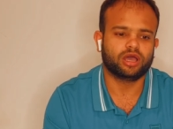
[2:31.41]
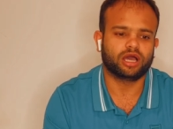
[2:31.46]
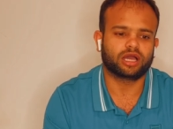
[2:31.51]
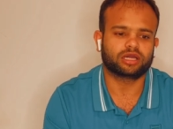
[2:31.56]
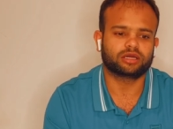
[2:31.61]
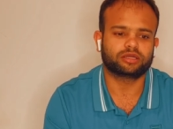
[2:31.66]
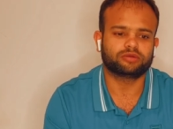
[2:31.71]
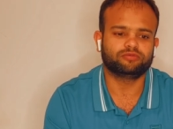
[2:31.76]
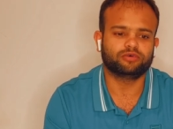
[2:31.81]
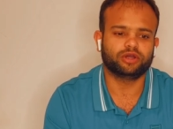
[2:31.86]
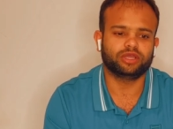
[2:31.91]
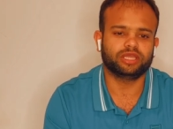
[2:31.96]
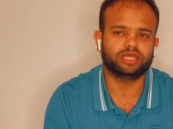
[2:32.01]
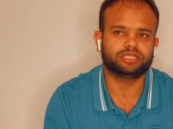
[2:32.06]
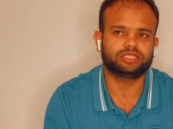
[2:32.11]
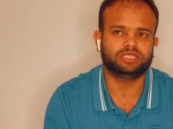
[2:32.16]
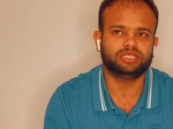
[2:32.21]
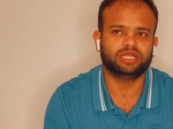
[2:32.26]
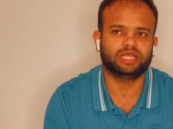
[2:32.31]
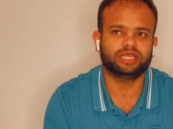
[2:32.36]
अगर वही
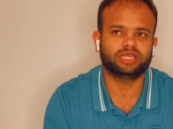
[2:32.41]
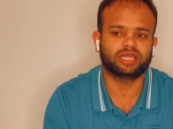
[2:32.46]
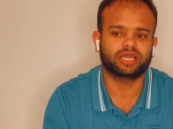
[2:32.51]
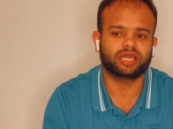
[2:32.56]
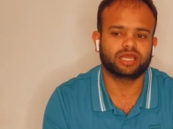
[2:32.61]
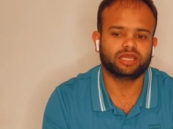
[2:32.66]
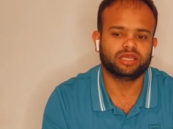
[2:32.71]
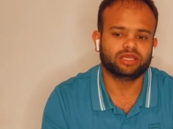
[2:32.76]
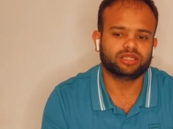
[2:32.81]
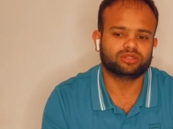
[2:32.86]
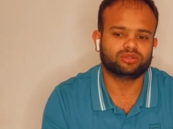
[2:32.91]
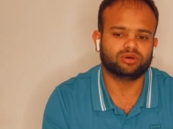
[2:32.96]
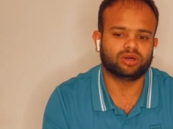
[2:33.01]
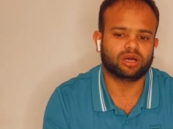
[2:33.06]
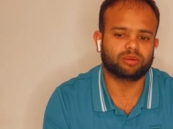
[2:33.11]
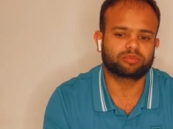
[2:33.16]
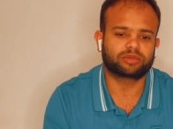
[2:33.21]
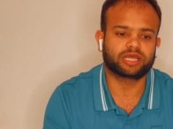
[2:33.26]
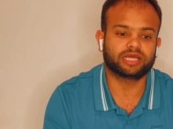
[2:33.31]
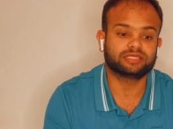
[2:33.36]
अच्छी नहीं है तो
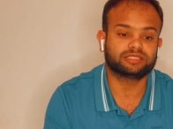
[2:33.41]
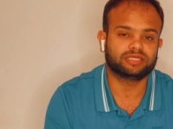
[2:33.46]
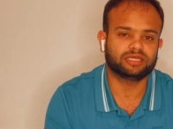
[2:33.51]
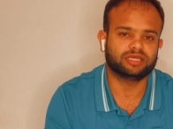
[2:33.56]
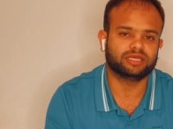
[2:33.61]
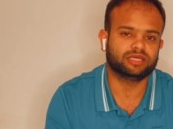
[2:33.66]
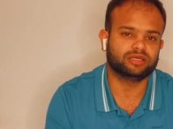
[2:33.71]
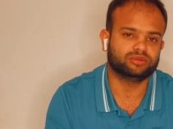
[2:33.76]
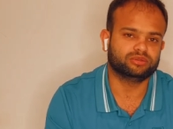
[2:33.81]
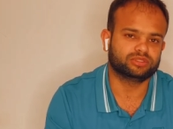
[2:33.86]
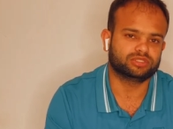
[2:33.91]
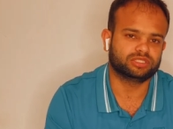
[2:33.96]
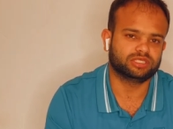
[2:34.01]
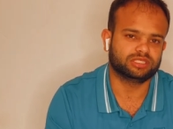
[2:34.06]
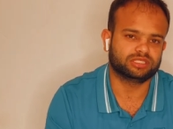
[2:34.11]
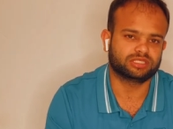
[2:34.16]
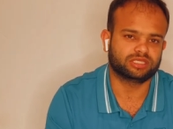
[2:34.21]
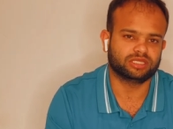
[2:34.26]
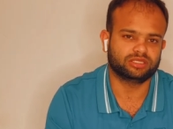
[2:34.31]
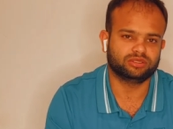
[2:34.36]
आप कैसे उस चीज़
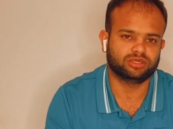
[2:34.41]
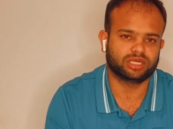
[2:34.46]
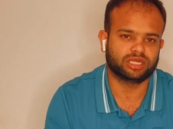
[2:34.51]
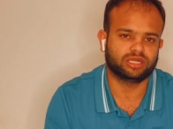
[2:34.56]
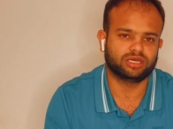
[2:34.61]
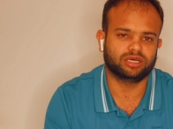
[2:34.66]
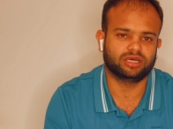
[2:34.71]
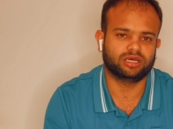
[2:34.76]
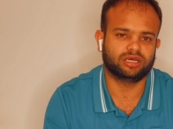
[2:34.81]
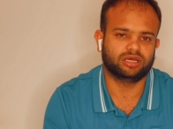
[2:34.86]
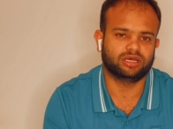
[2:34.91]
से जो है ना